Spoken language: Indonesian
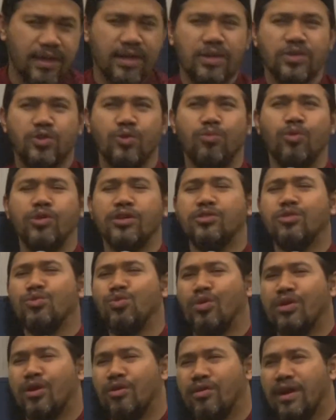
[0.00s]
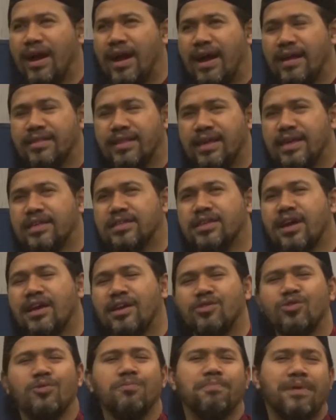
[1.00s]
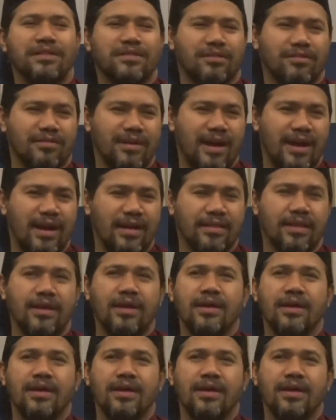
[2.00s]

Subuh itu dua rakaat, isya itu empat rakaat.